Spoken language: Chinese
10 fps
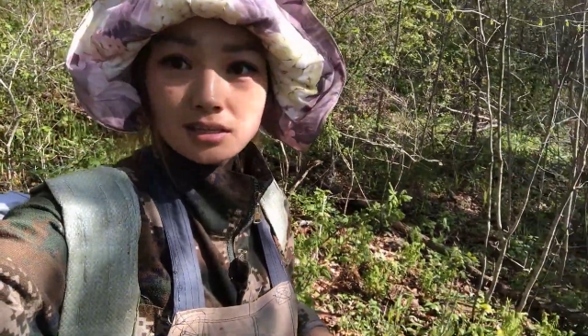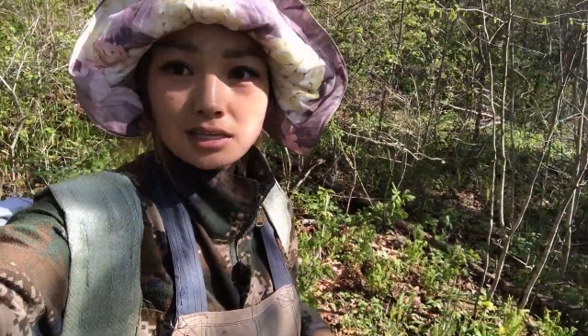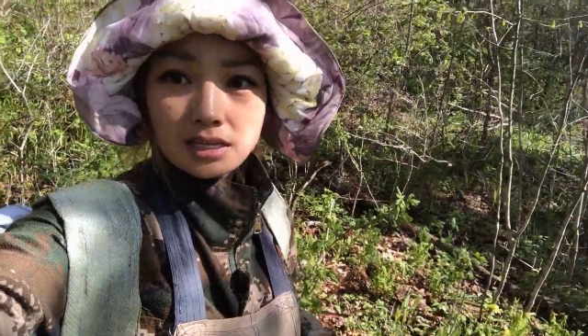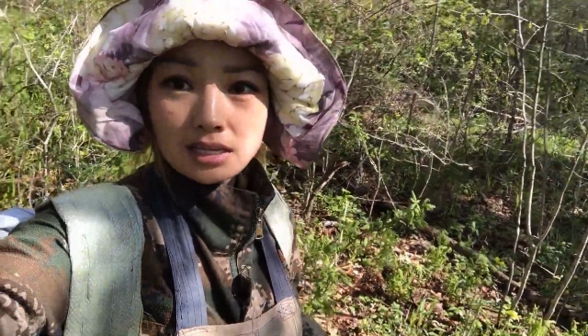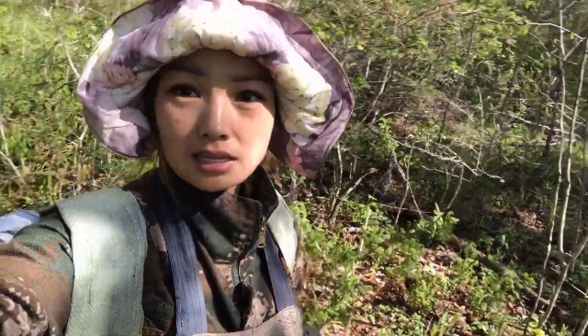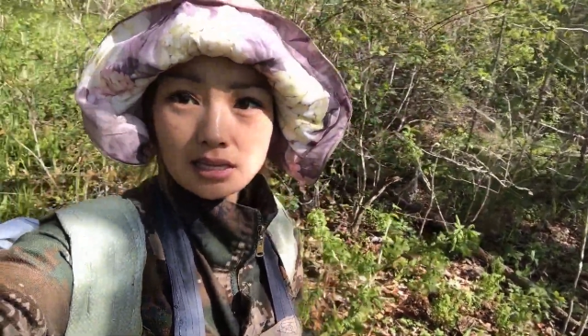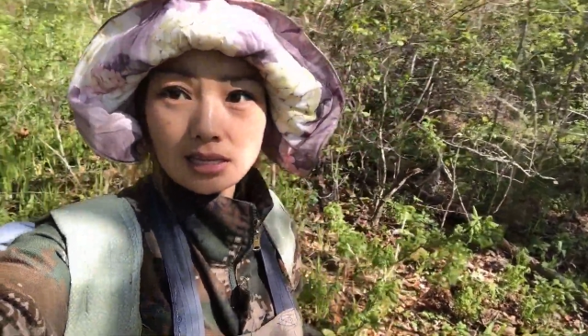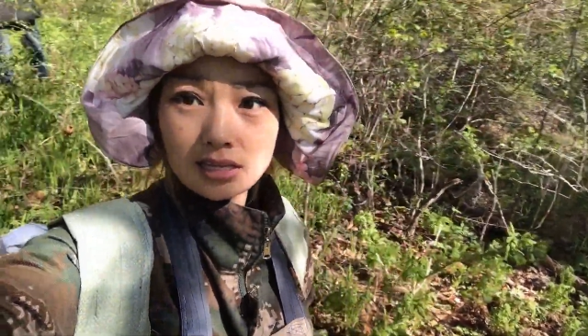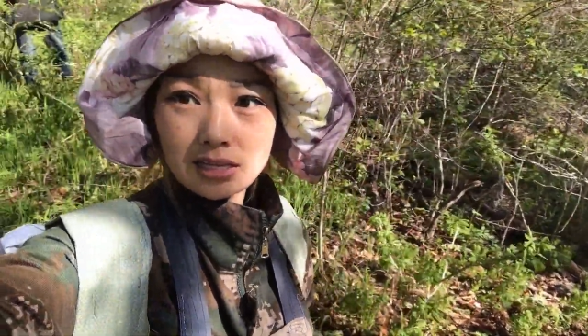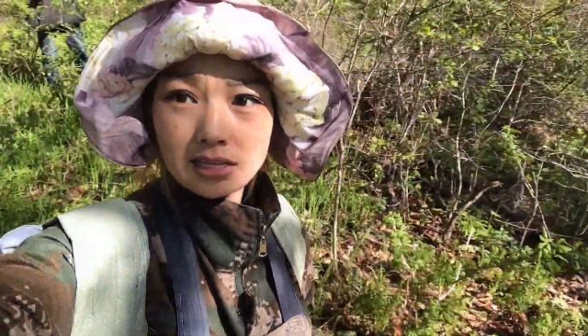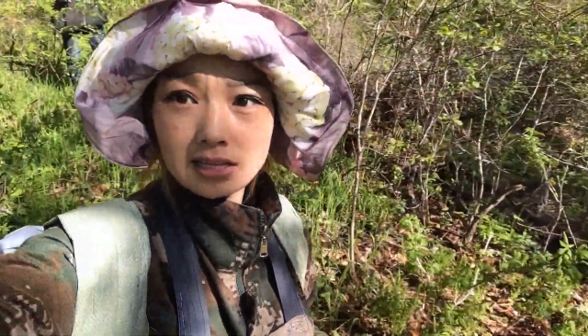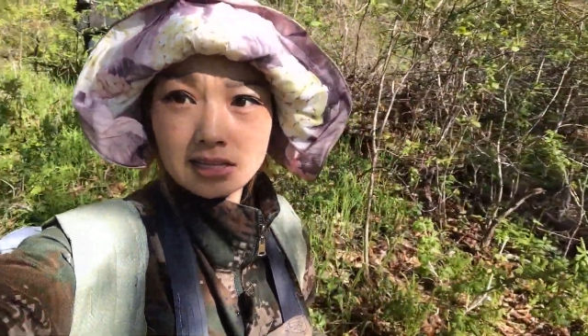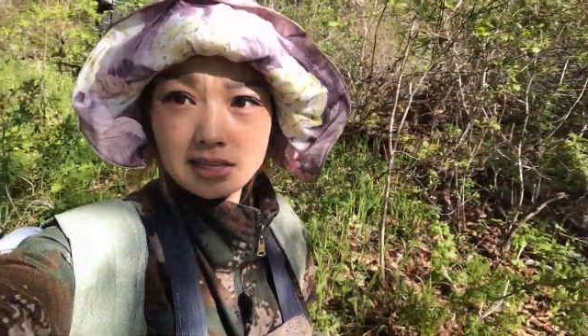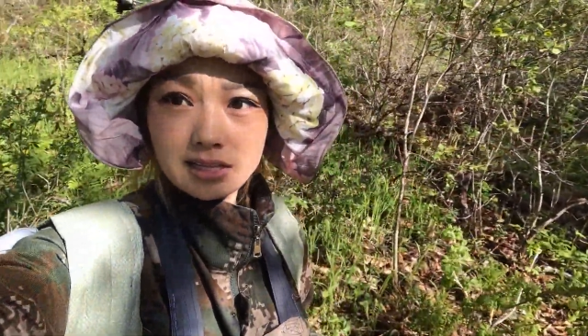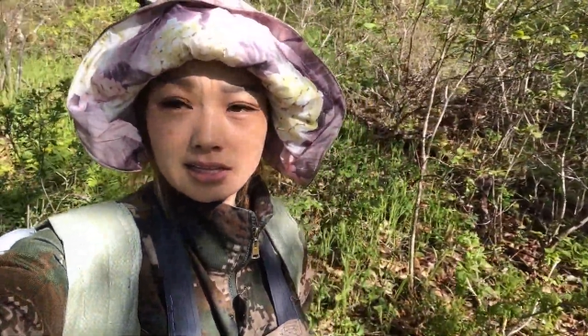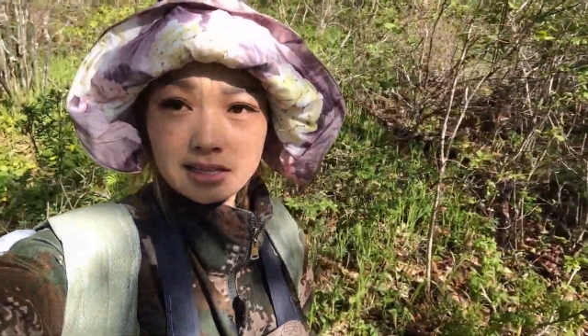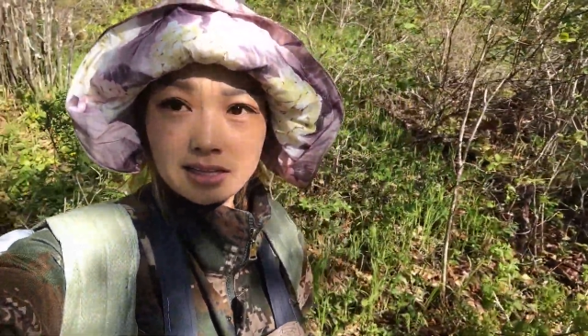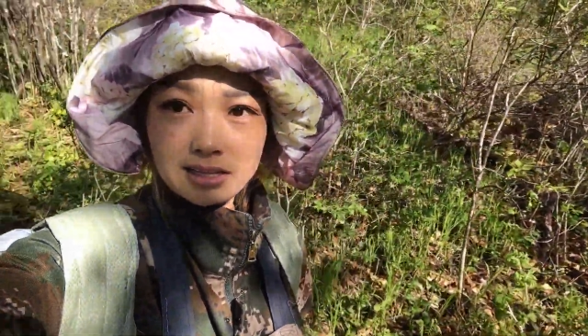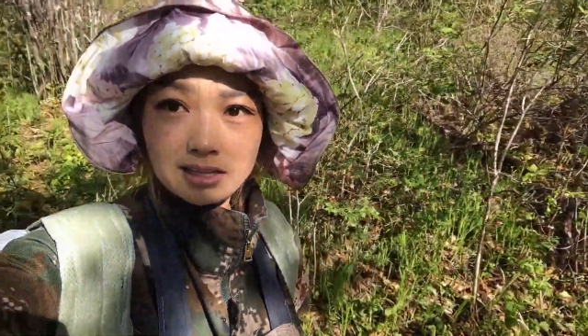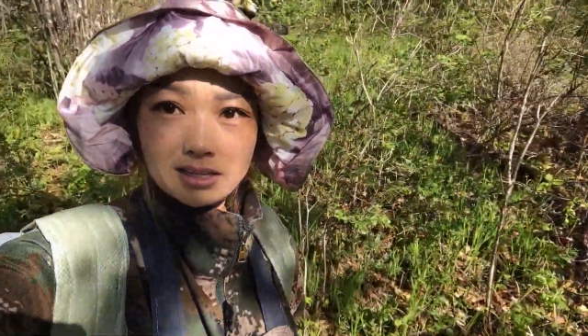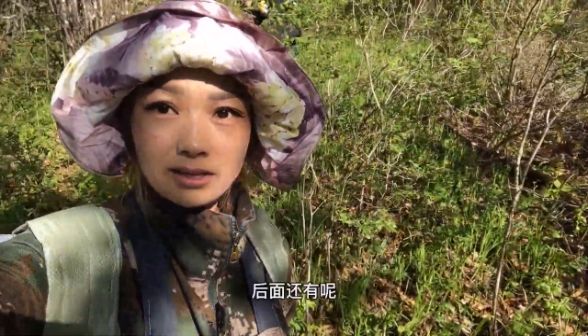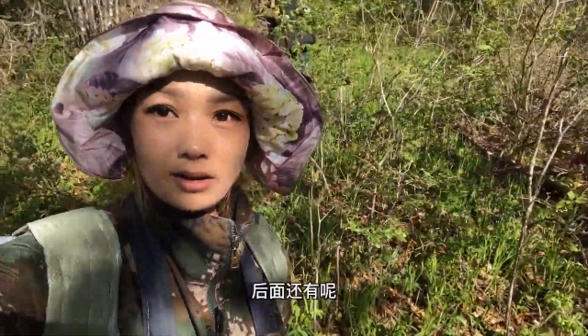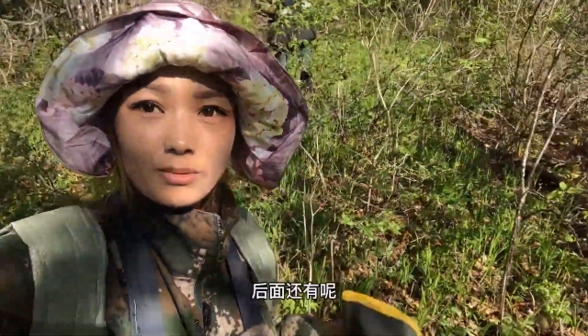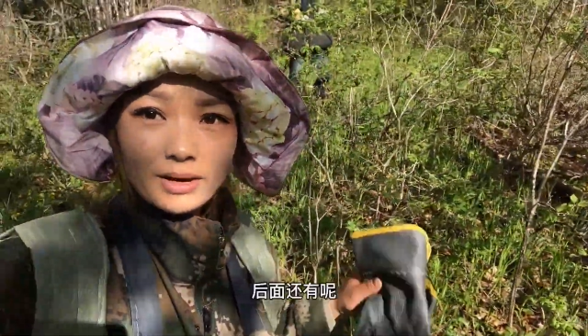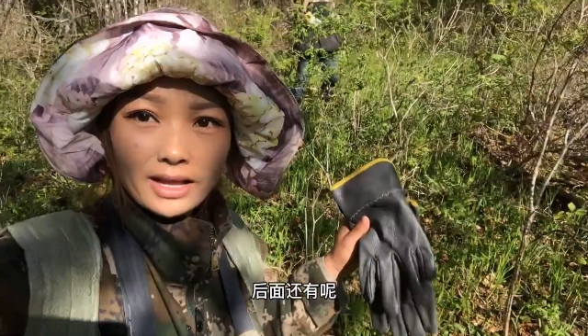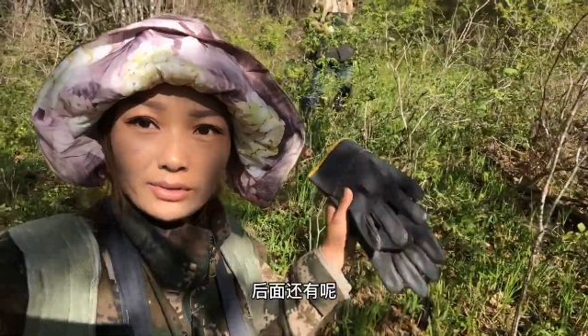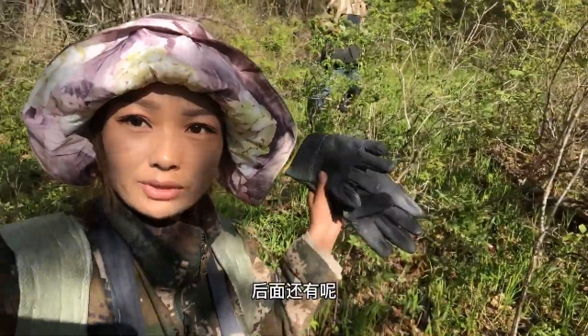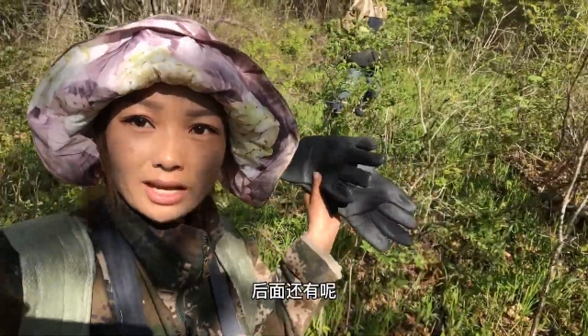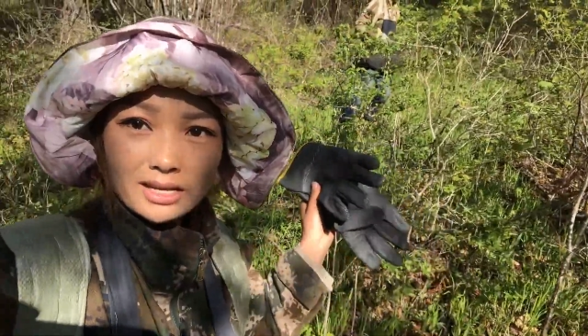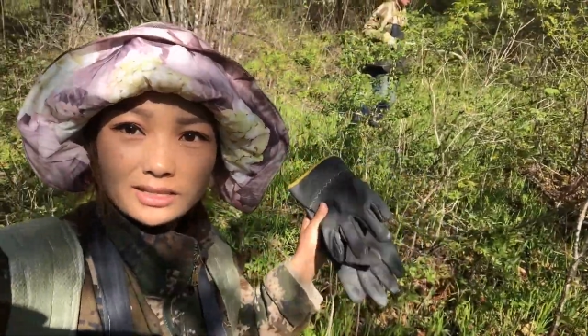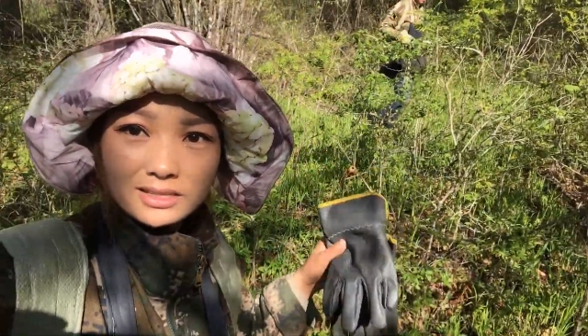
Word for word: 咋的？那把那几个拍了。后面还有呢。